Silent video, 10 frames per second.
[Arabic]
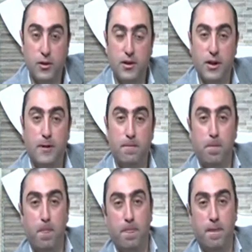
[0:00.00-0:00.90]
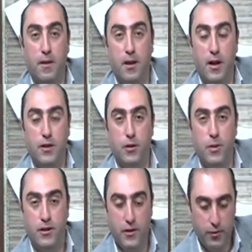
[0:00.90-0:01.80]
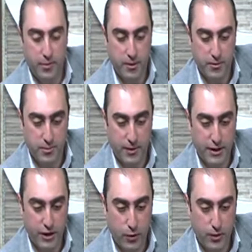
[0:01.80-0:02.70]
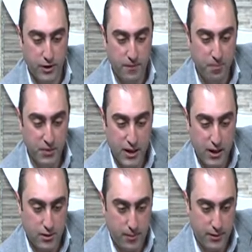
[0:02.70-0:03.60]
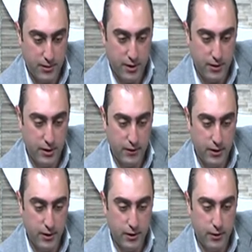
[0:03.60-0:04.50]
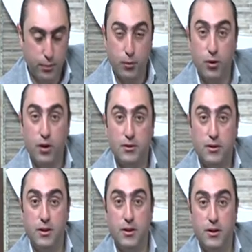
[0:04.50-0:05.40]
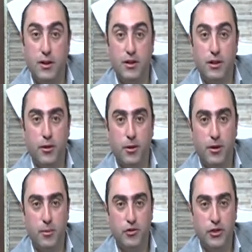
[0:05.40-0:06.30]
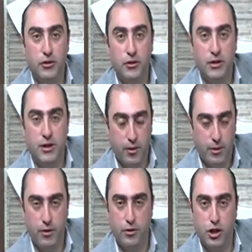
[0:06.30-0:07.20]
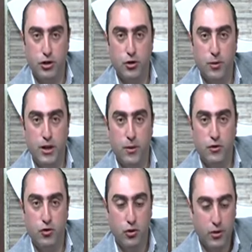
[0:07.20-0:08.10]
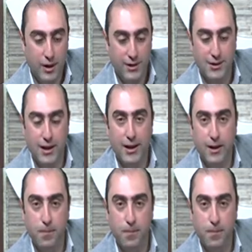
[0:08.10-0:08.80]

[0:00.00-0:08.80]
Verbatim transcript: نتواصل اكثر واكثر في برنامج صباح الخير يا وطن طبعا كانت هذه البروموهات هي للدوره البرامجيه الجديده عبر شاشتكم الاي 1 جودل راح تنطلق